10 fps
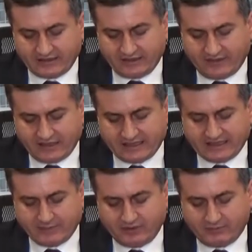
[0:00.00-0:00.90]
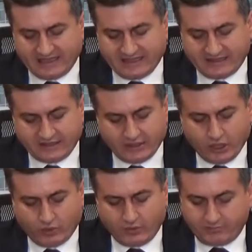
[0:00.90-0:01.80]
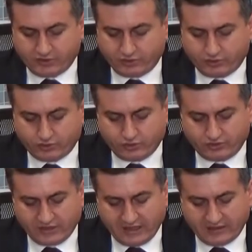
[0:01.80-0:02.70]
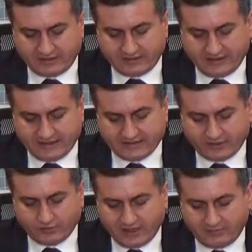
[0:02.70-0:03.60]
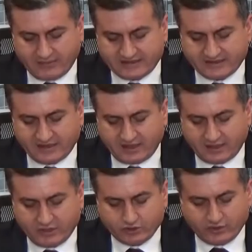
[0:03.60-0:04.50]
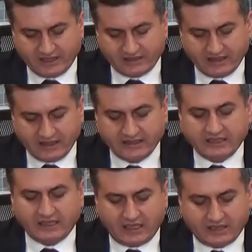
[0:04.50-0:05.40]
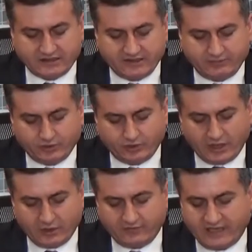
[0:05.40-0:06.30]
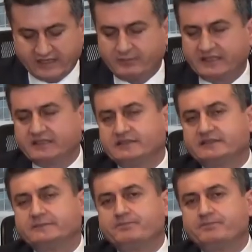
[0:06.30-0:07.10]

ifade edebilmelerini ve psikososyal destek verilmesini sağlamak suretiyle aktif bir görev ifa etmektedir.